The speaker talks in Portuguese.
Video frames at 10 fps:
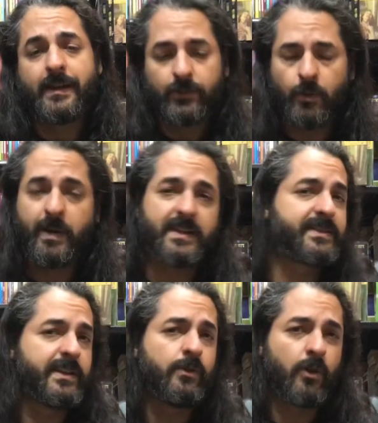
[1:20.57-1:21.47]
No
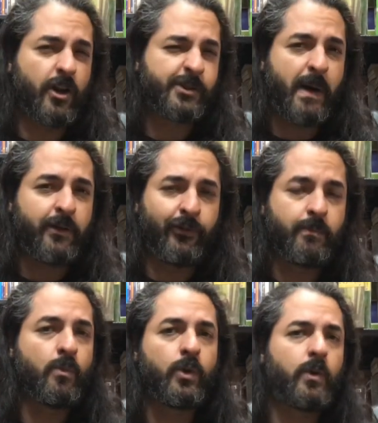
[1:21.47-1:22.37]
Brasil, Lord Byron foi
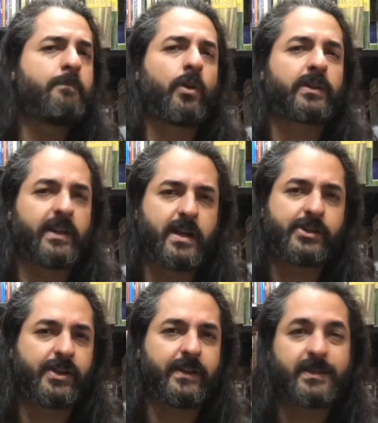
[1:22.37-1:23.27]
muito
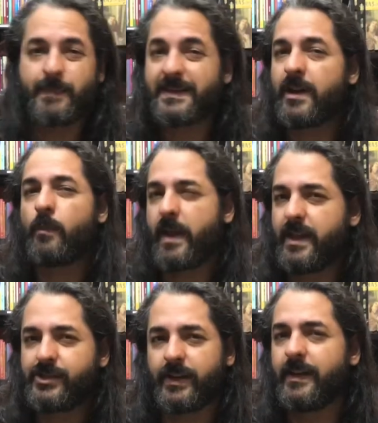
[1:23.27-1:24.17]
importante,
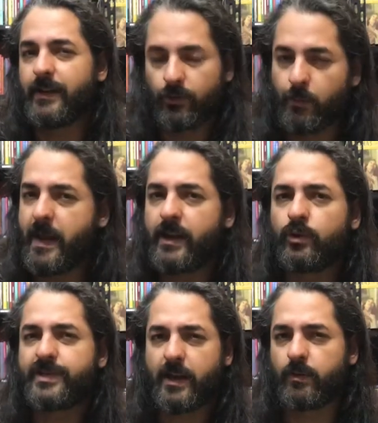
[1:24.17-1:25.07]
especialmente no meio
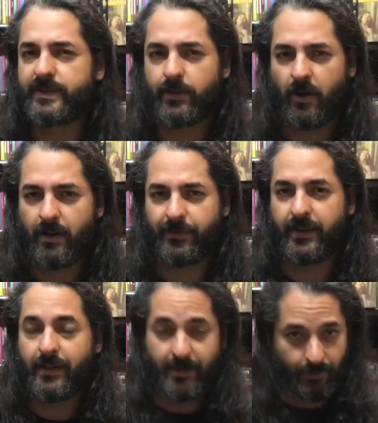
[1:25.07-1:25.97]
do século
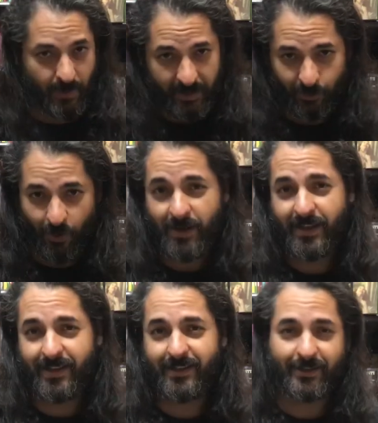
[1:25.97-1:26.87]
XIX, não é à toa
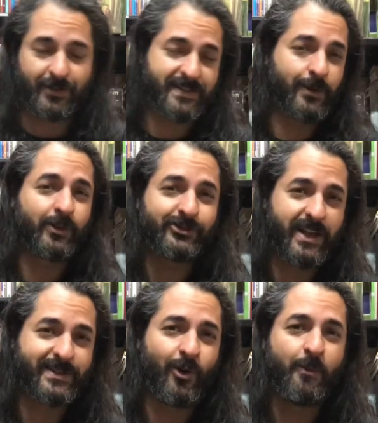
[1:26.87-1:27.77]
que a nossa segunda
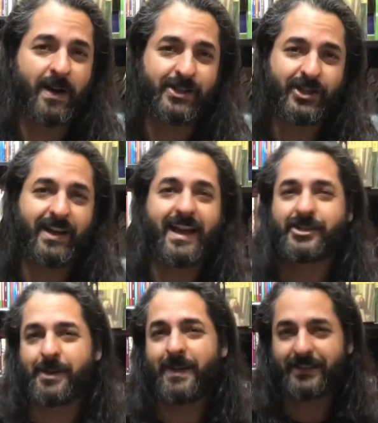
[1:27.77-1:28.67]
geração romântica é
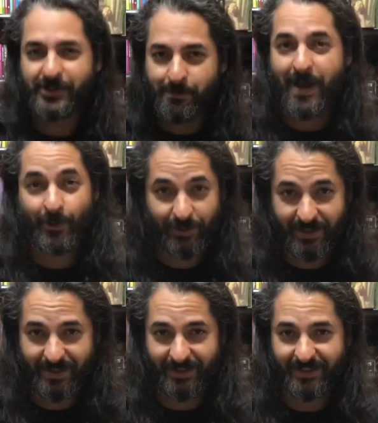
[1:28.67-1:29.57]
chamada de
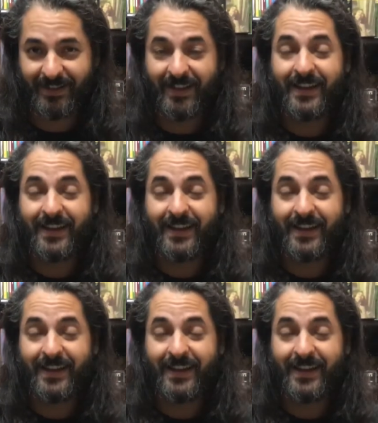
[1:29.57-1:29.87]
byroniana.